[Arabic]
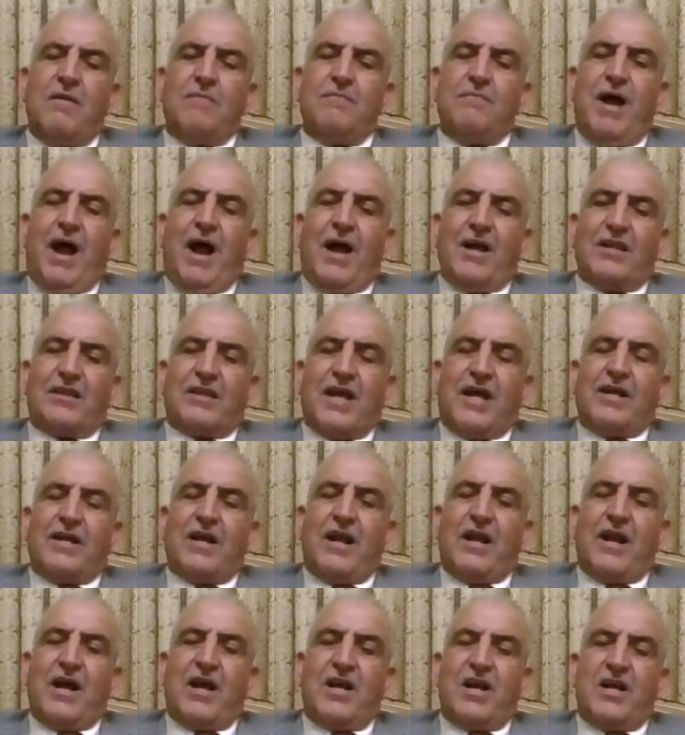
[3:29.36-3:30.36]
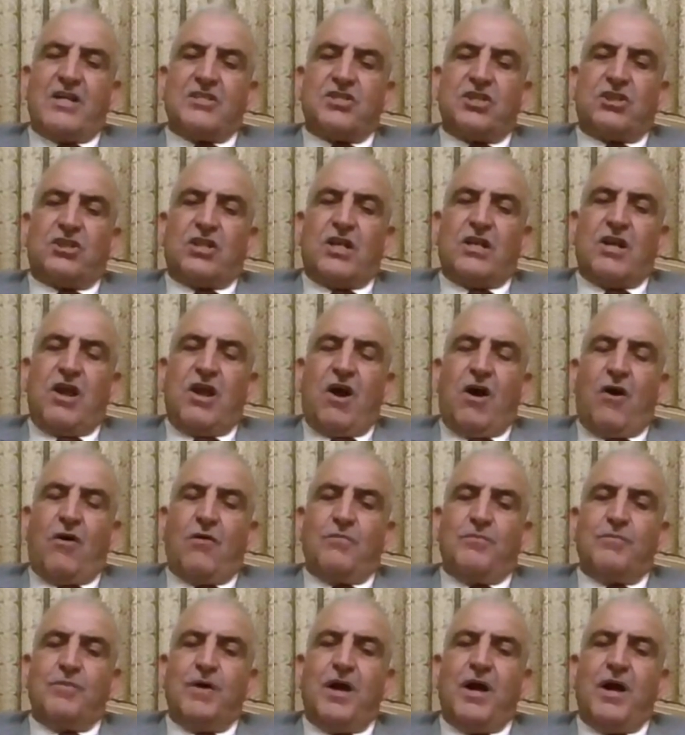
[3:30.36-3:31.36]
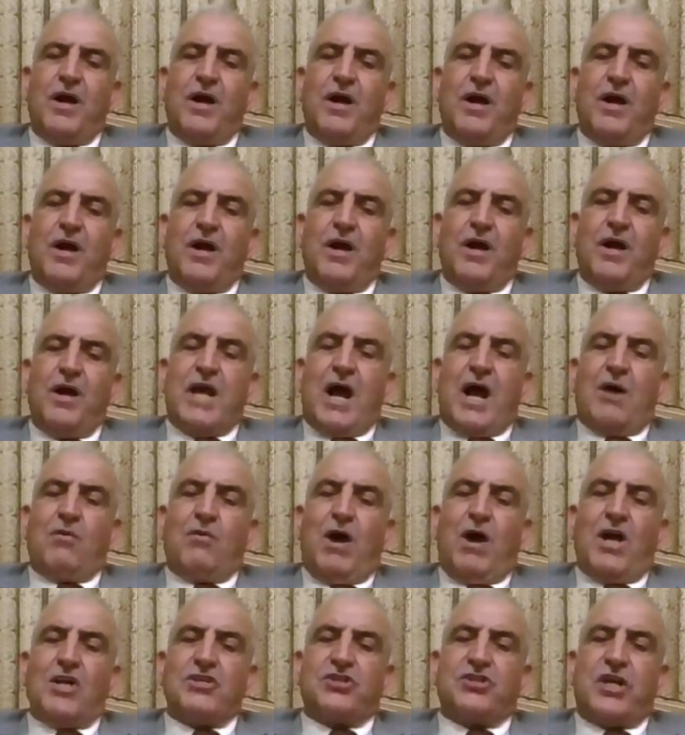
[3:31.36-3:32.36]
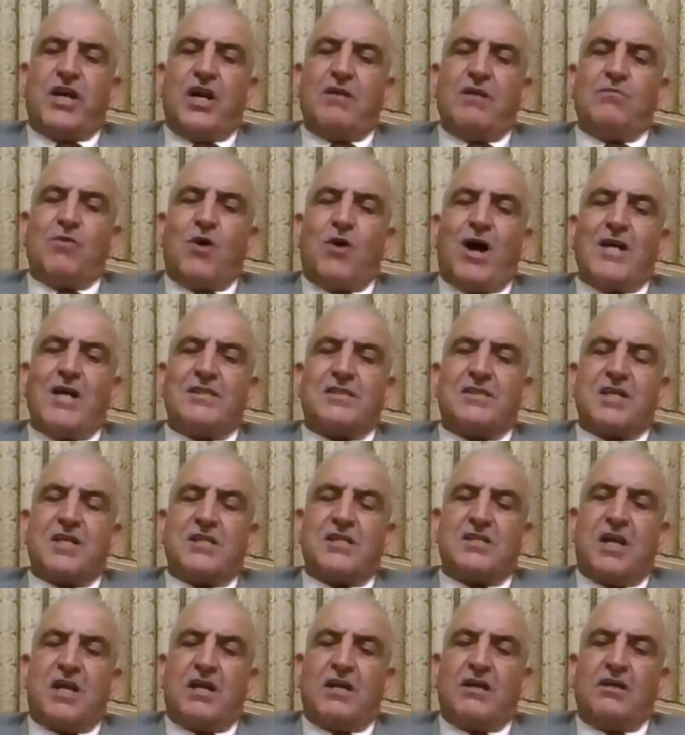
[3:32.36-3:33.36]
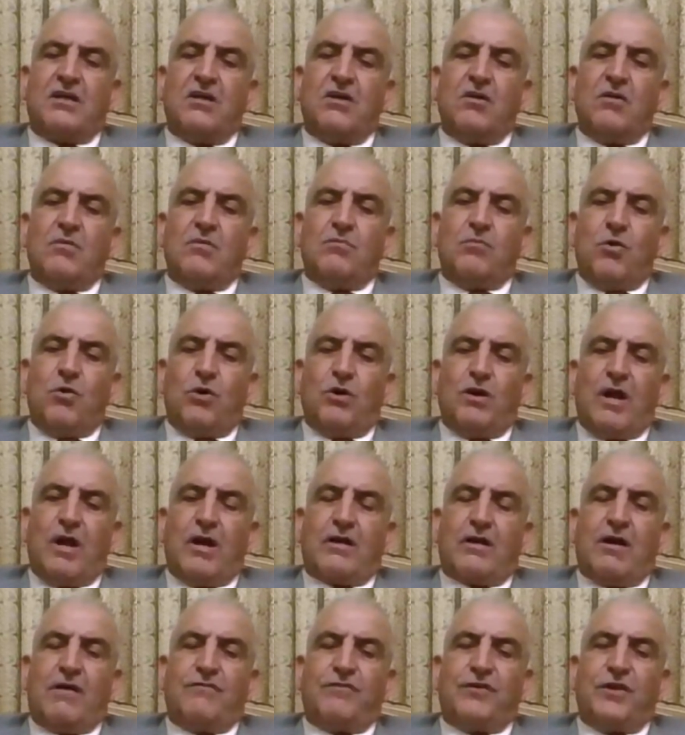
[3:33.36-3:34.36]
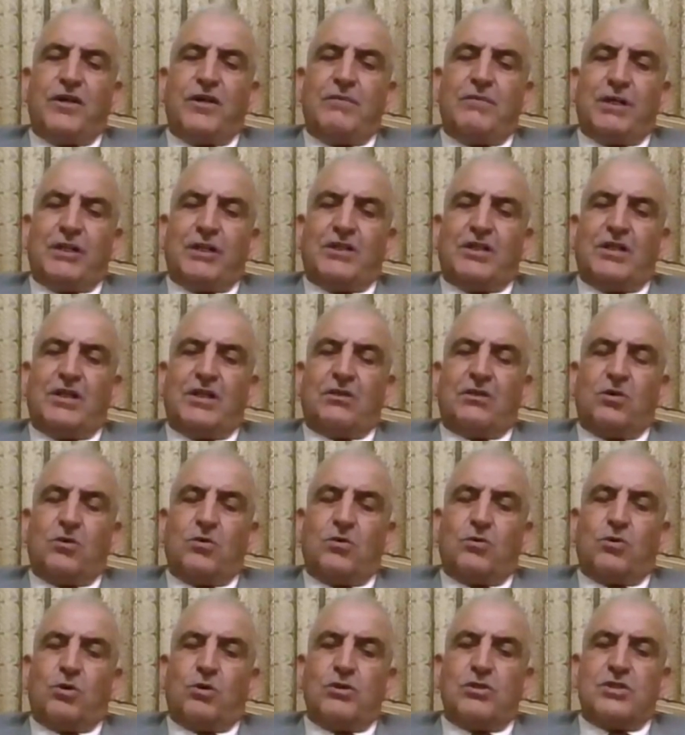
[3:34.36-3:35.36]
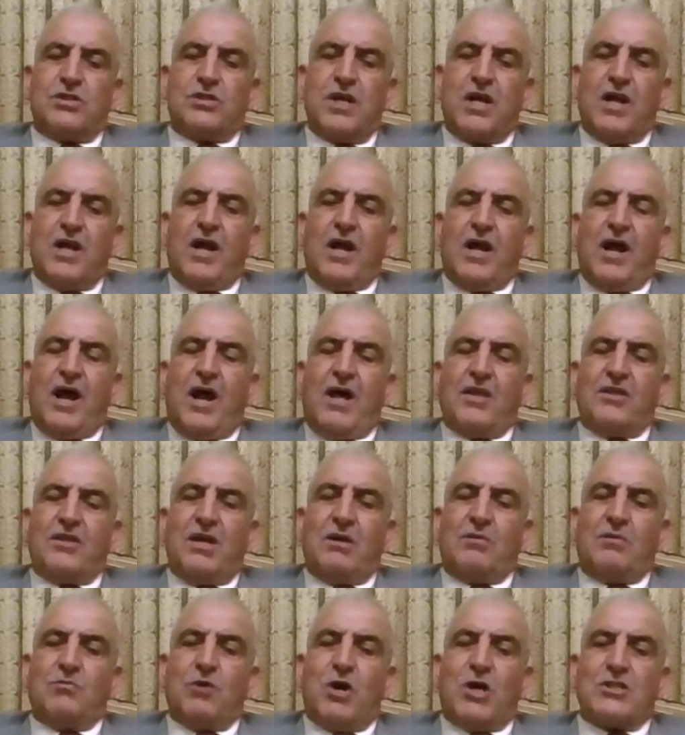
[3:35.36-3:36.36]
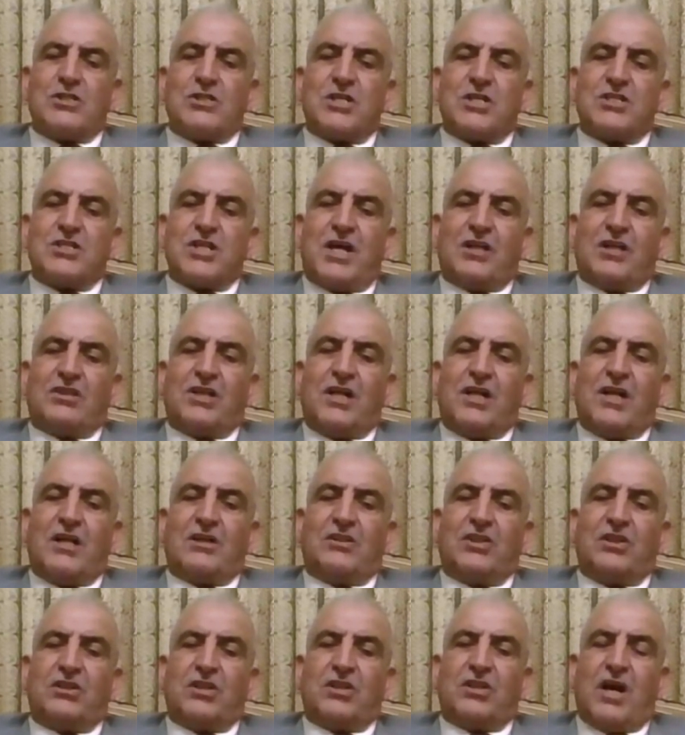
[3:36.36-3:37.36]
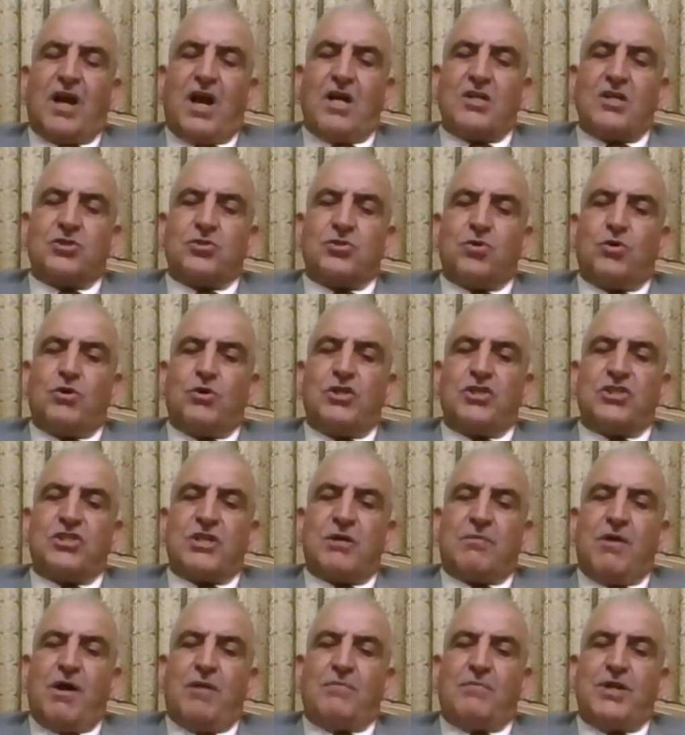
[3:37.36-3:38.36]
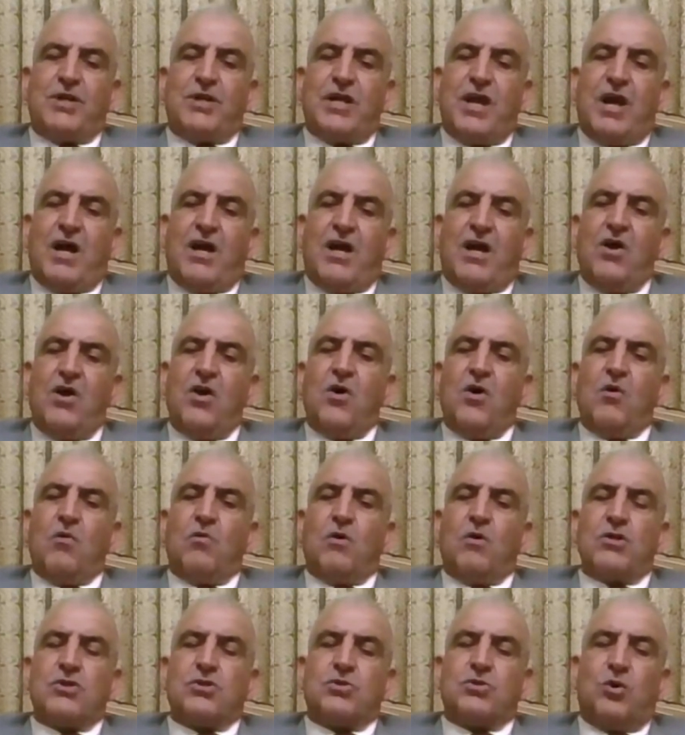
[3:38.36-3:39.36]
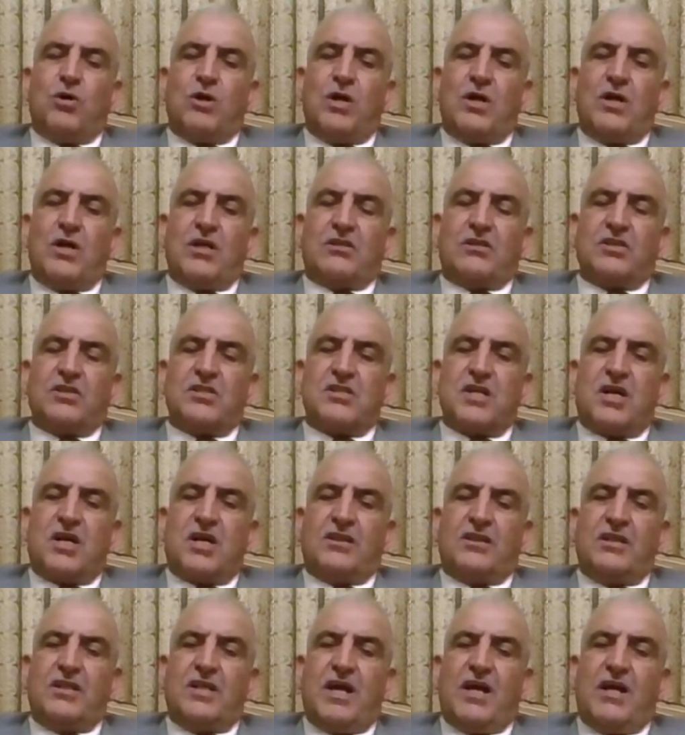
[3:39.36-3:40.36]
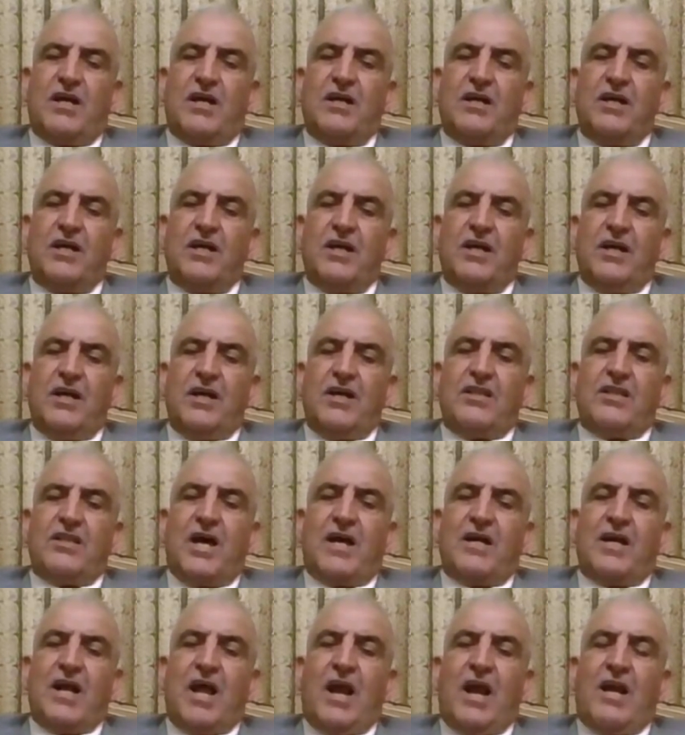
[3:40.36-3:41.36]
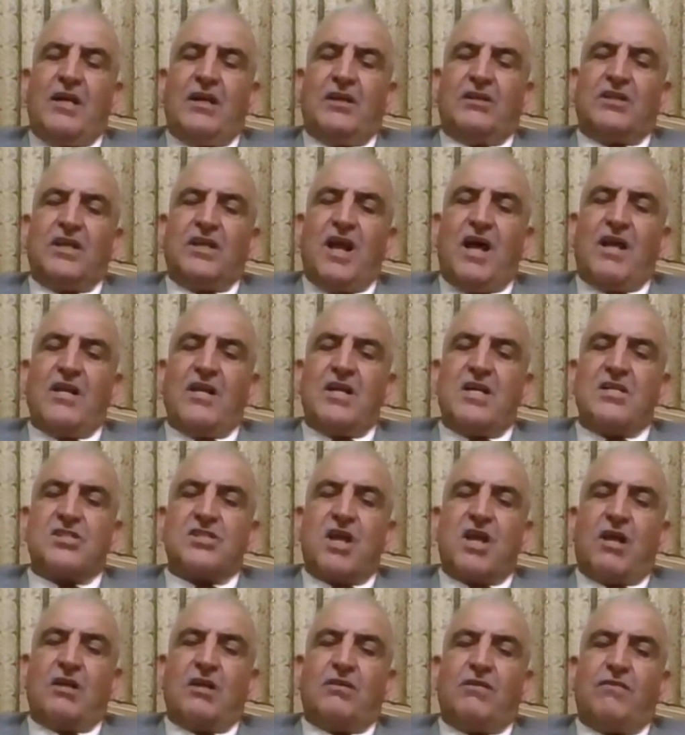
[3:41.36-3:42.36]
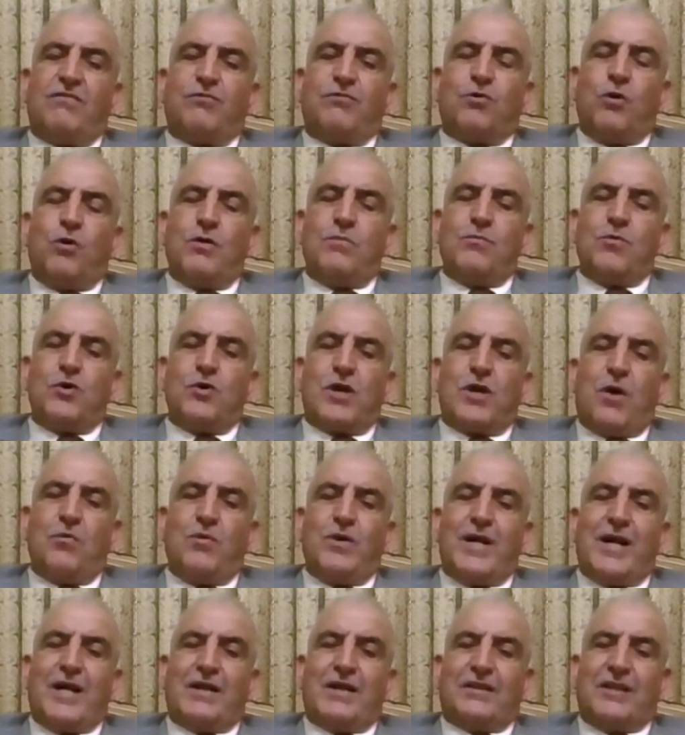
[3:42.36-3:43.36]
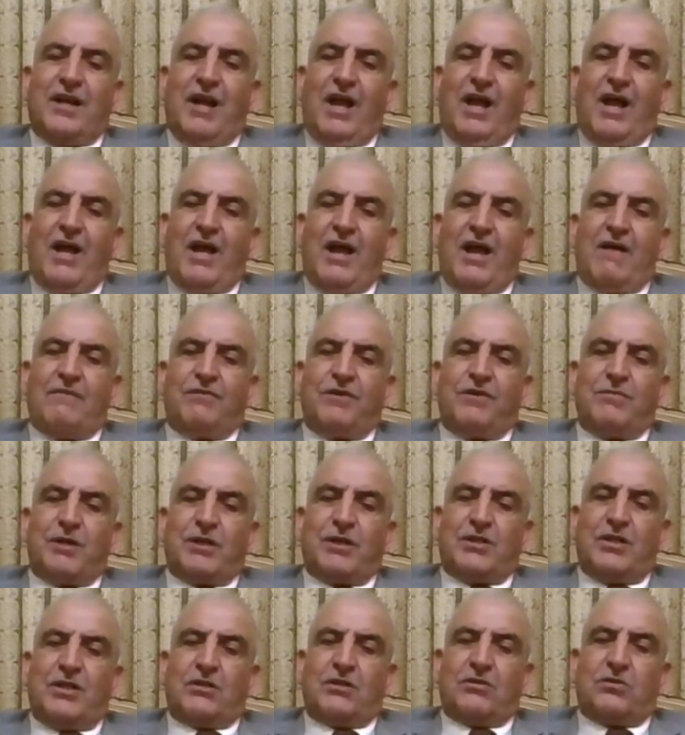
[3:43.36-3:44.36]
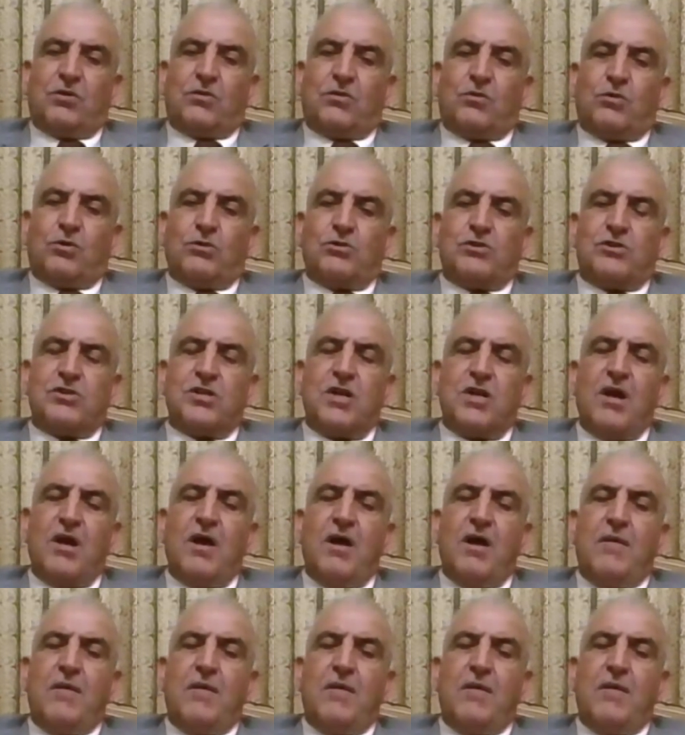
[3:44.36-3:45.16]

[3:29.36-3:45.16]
بحيث اننا نجد اليوم ان 120 مؤسسه مغلقه في مدينه القدس هذه المؤسسات التي ترعى الشؤون الشبابيه والشؤون الاقتصاديه اذا الاحتلال يستهدف كل مكونات الحياه في مدينه القدس